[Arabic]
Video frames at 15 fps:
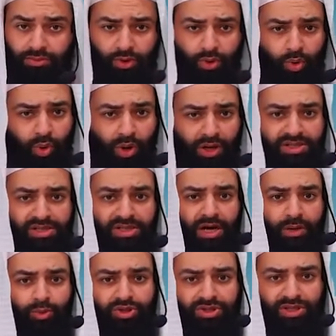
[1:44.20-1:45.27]
هو
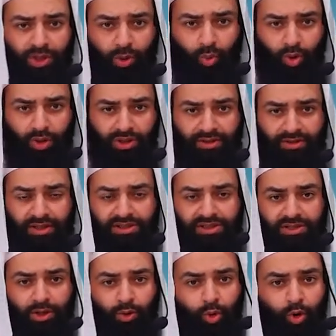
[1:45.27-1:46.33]
صيام التطوع الذي
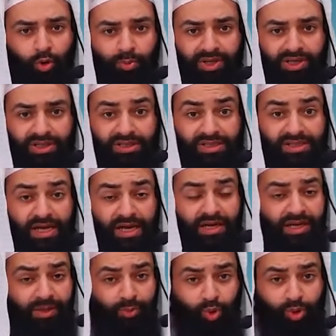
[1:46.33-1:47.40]
يتطوع به
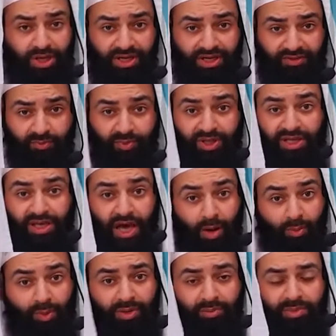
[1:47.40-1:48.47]
الإنسان لم يكلف به
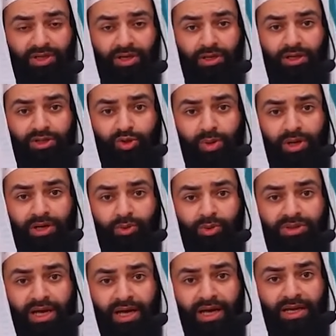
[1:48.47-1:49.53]
أمرا من الله سبحانه
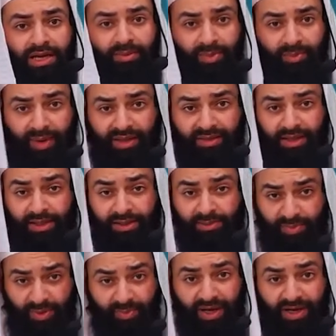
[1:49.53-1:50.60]
وتعالى بمعنى,
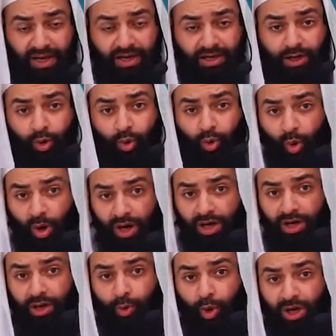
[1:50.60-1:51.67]
بمعنى أنه
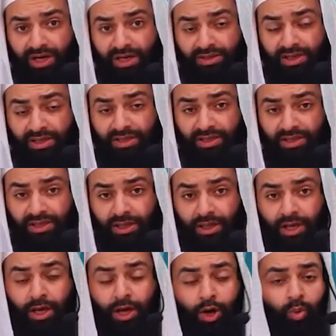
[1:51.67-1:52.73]
يعاقب على تركه
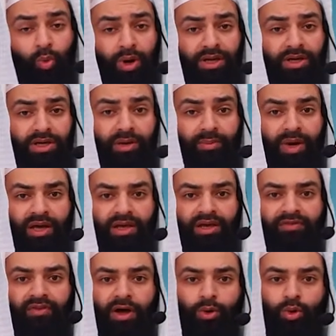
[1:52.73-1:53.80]
وإنما
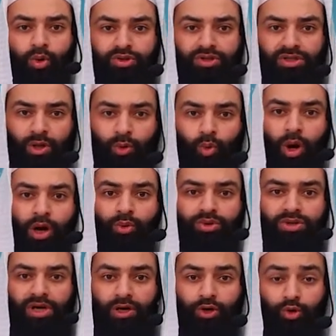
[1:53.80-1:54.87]
يفعله تطوعا
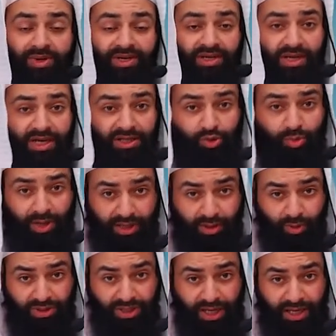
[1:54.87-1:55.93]
وتقربا لله
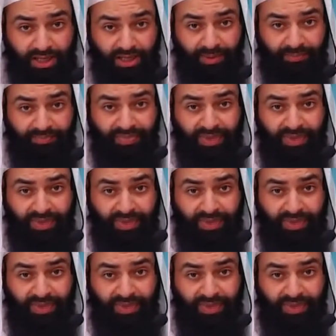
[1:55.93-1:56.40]
سبحانه وتعالى